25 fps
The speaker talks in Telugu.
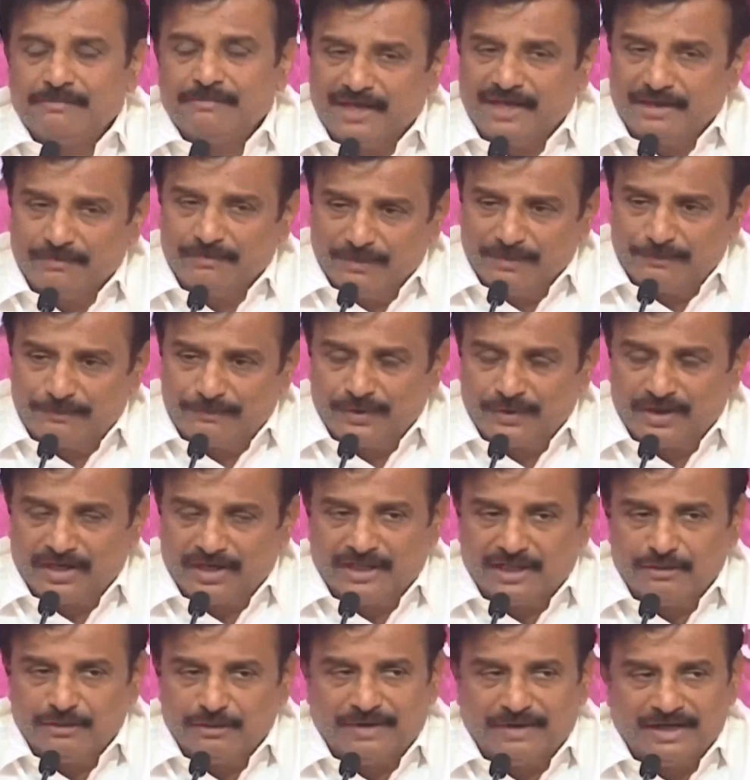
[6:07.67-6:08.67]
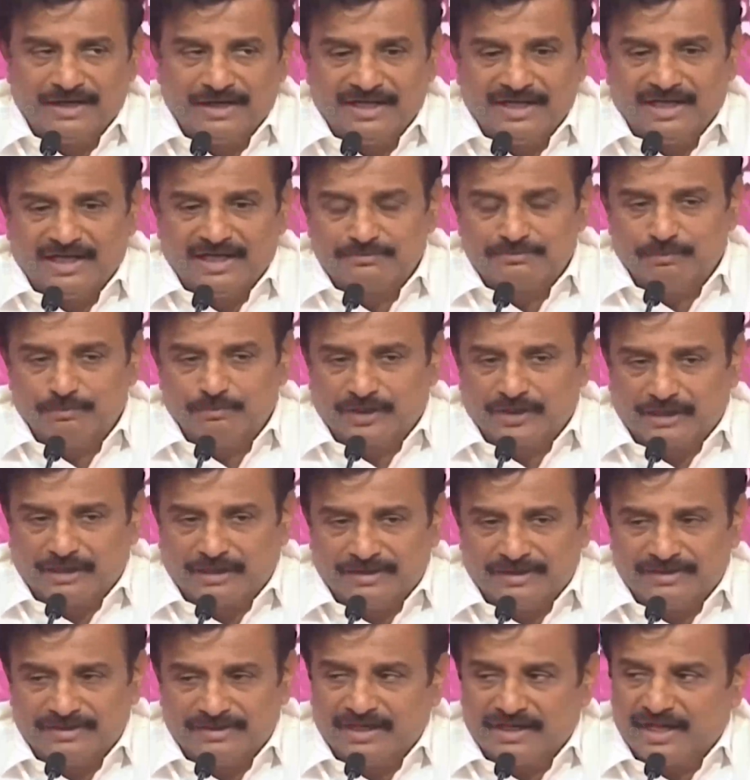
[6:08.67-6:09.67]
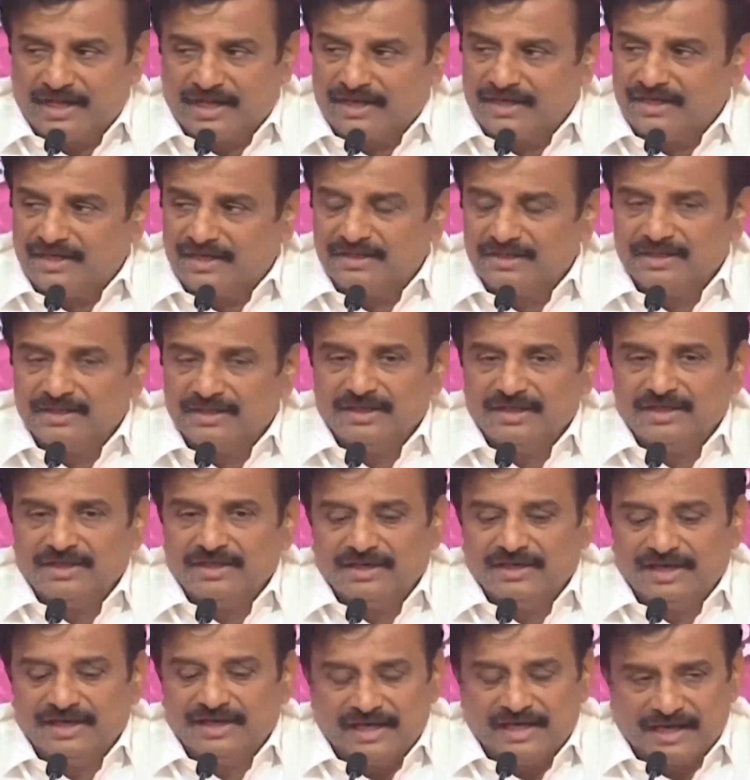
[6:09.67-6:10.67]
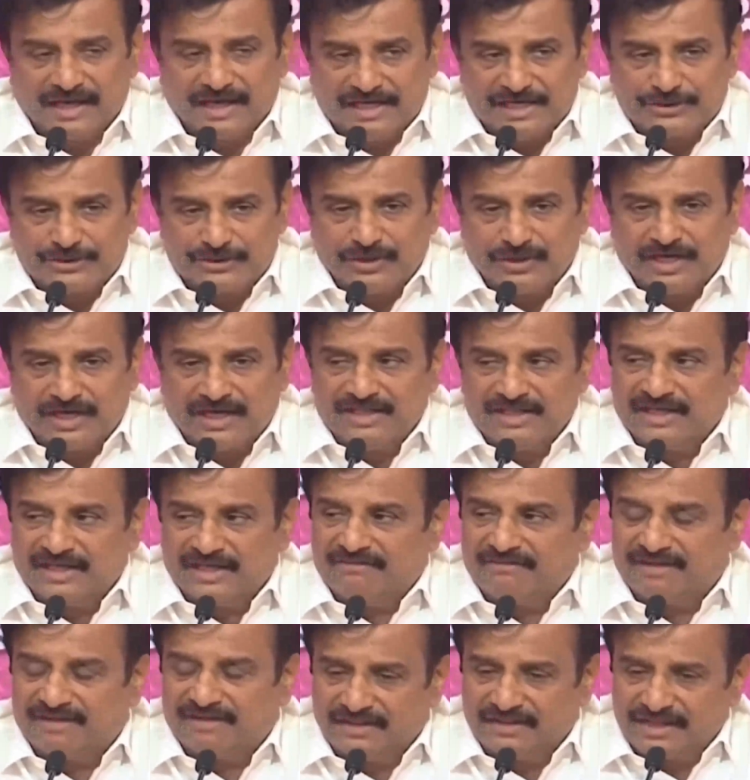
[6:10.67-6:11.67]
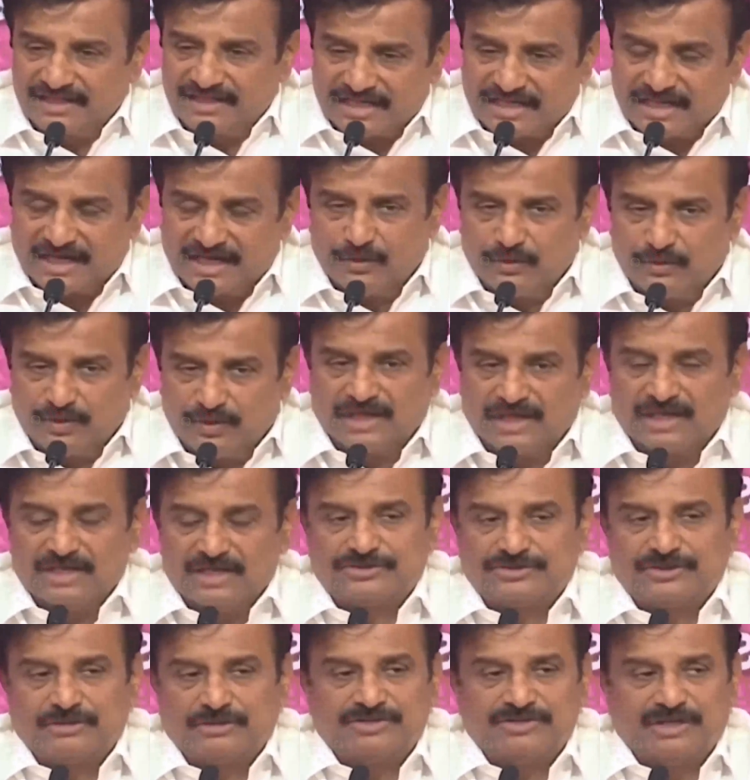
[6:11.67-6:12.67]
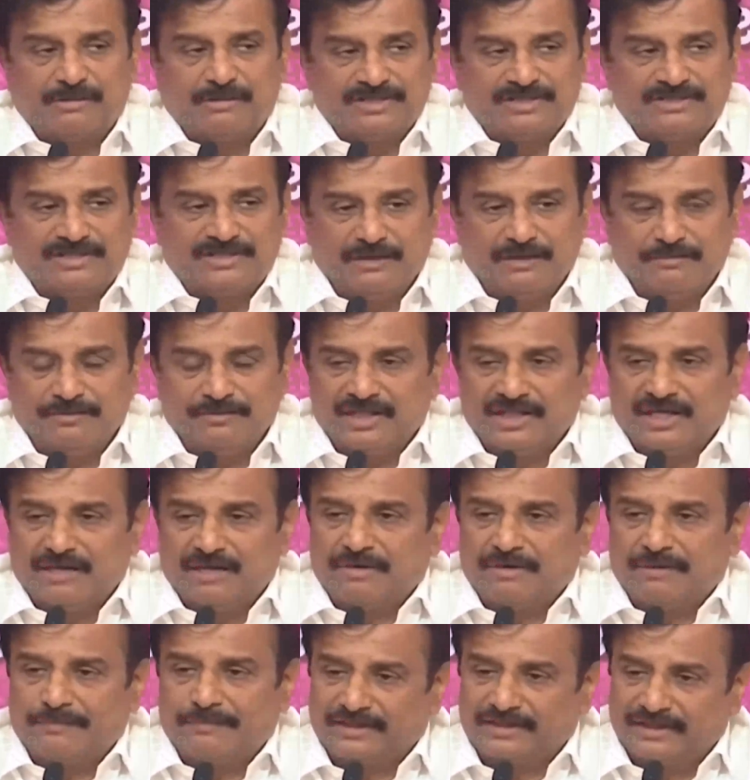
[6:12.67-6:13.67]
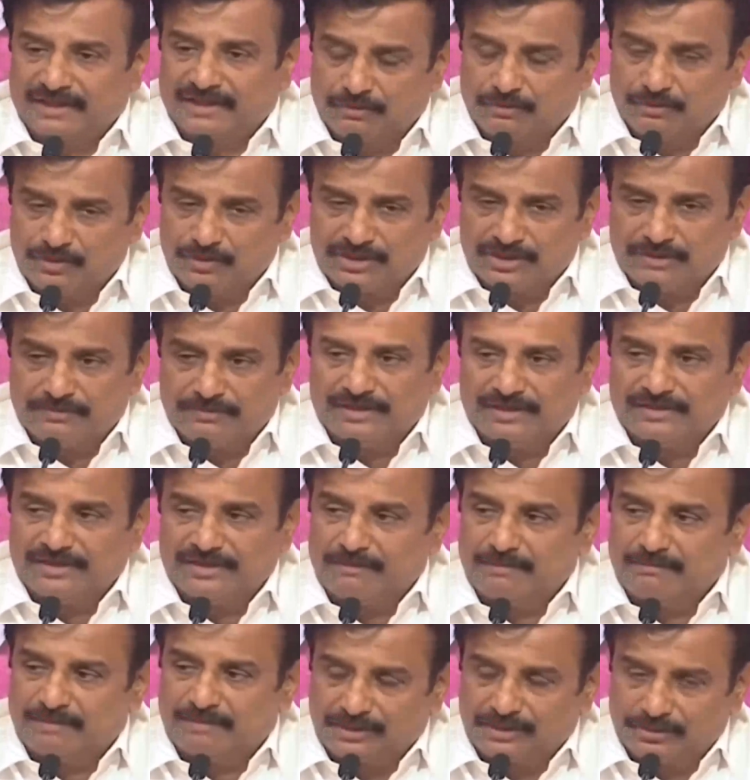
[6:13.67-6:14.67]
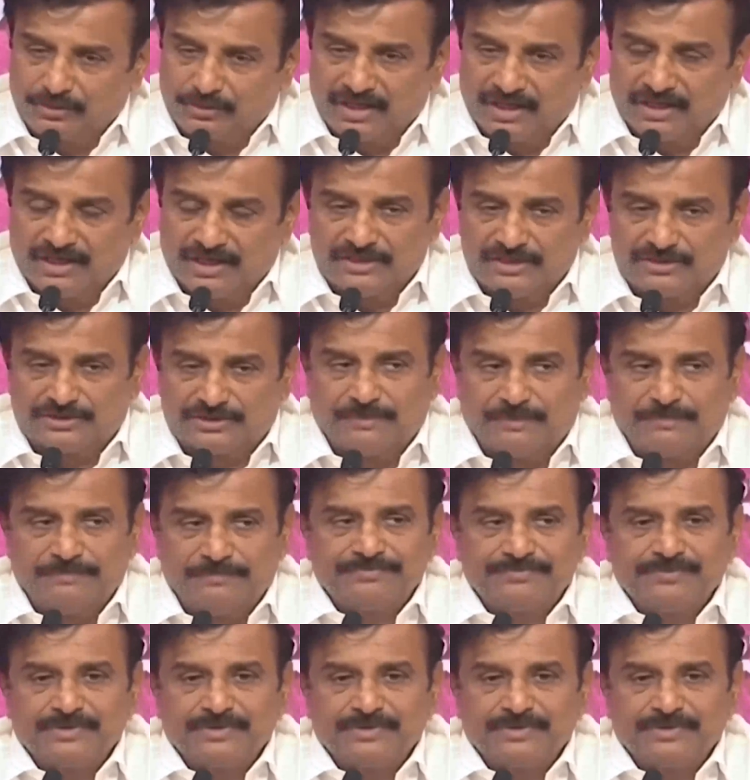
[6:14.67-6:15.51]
మేము ఇప్పుడు కాదు మళ్ళీ ముఖ్యమంత్రి గారిని నిన్న కలుసుడు కాదు ఇంకా వంద సార్లు కూడా కలుస్తాం సమస్యల మీద మా ప్రజల కోసం అందరు మంత్రులను కలుస్తాం